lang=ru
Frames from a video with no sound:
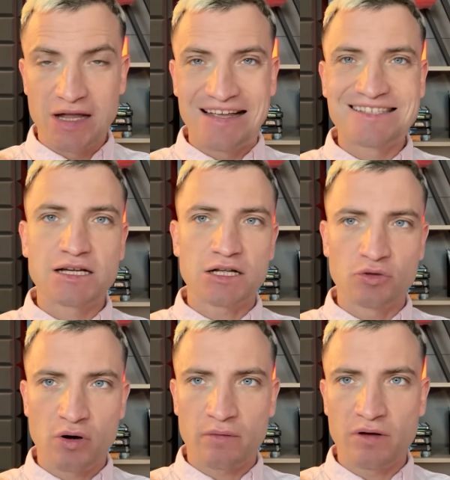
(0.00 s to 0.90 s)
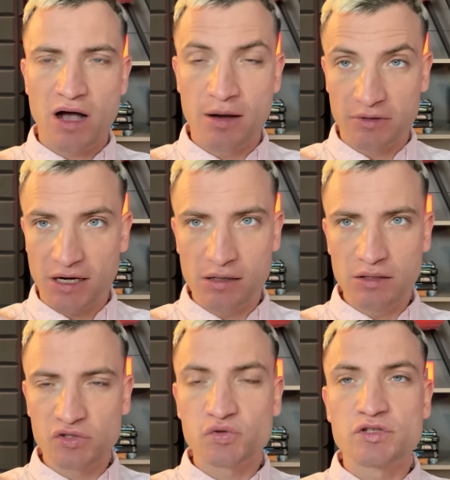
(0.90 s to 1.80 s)
из-за которого
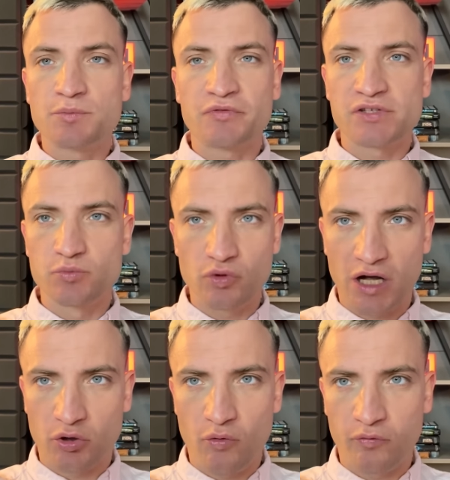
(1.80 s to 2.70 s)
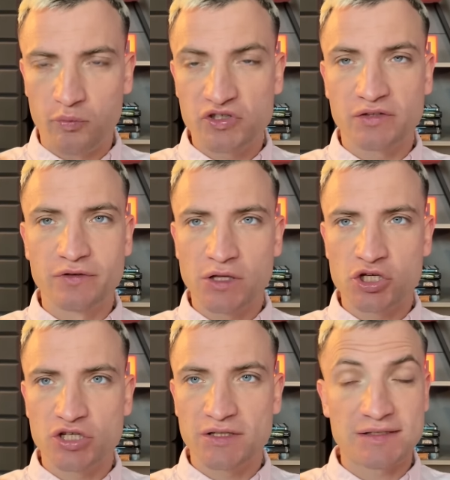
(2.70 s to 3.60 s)
Амкал, судя по всему, готов будет
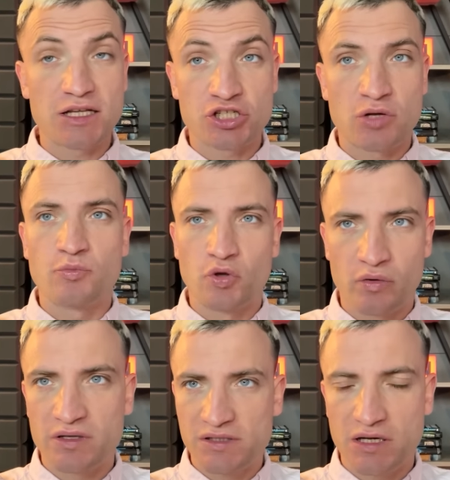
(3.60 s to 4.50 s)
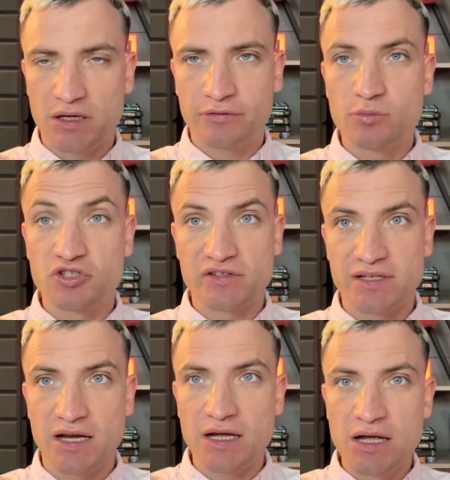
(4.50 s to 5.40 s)
выложить достаточно много денег, в том
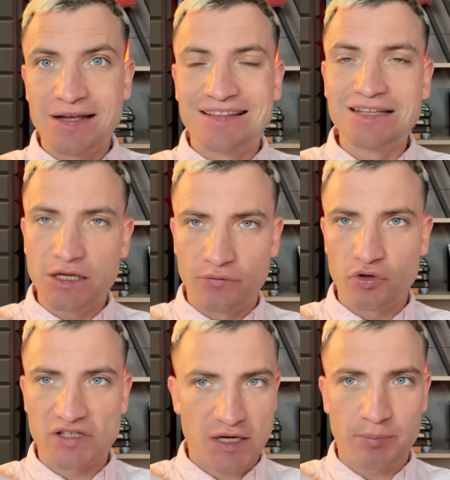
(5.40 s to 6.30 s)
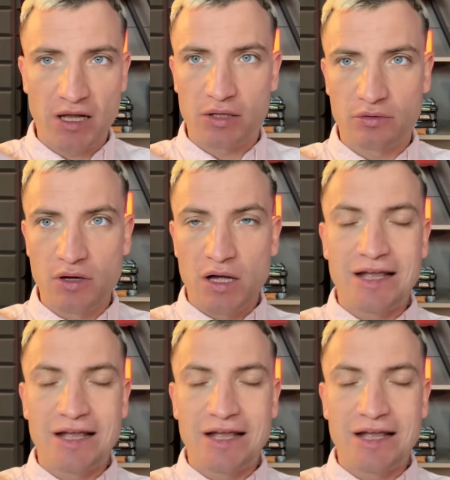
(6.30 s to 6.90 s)
числе на его зарплату.